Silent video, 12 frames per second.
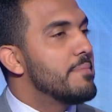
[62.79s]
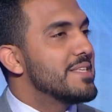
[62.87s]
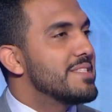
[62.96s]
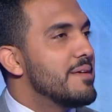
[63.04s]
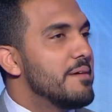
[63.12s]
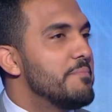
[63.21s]

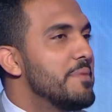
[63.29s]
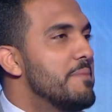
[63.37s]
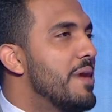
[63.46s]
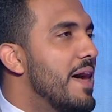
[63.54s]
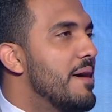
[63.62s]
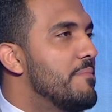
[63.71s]
بس
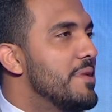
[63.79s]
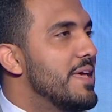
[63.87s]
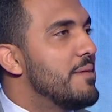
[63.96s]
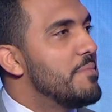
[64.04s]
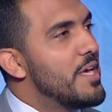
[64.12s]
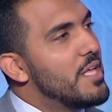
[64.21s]
مين بقى
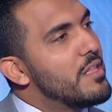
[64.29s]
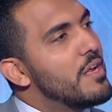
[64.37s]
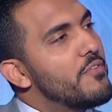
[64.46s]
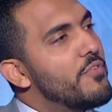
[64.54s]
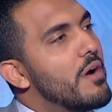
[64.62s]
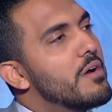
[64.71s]
بي بيقدر
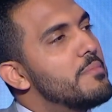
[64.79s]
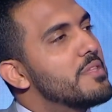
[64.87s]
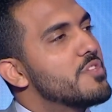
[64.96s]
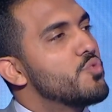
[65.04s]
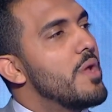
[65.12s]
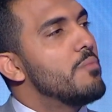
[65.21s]
يرفع القيمه
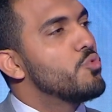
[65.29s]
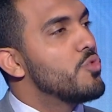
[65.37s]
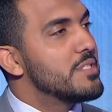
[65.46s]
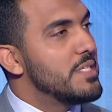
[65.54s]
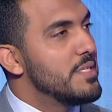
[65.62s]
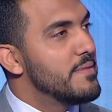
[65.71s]
التسويقيه
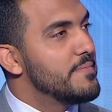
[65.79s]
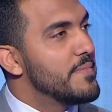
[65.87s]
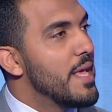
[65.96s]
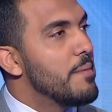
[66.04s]
للبطوله دي م.